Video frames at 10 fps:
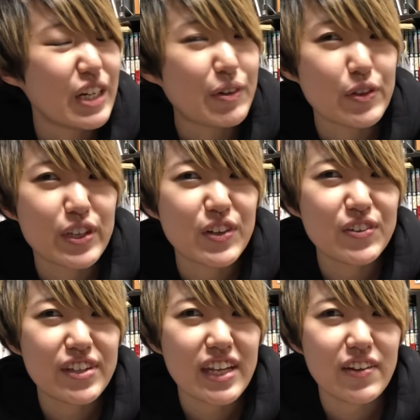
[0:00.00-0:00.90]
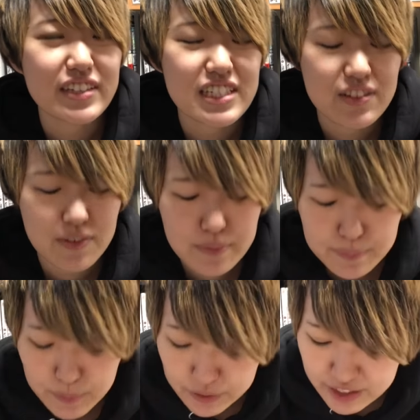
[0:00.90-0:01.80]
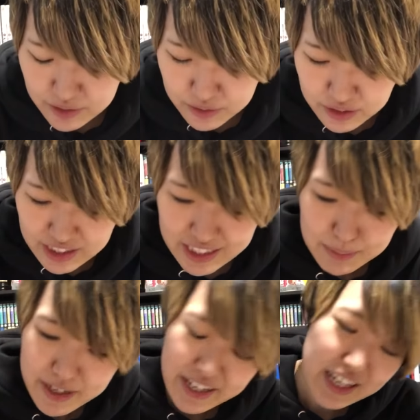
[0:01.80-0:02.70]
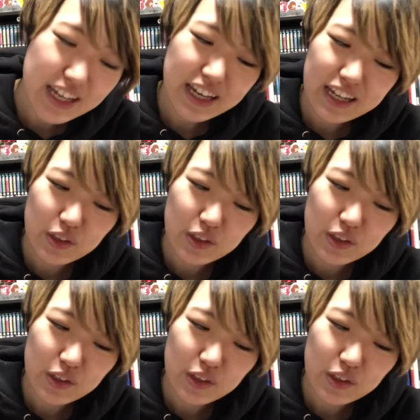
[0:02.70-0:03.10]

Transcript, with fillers: まあ、基本的に私もあのネタバレ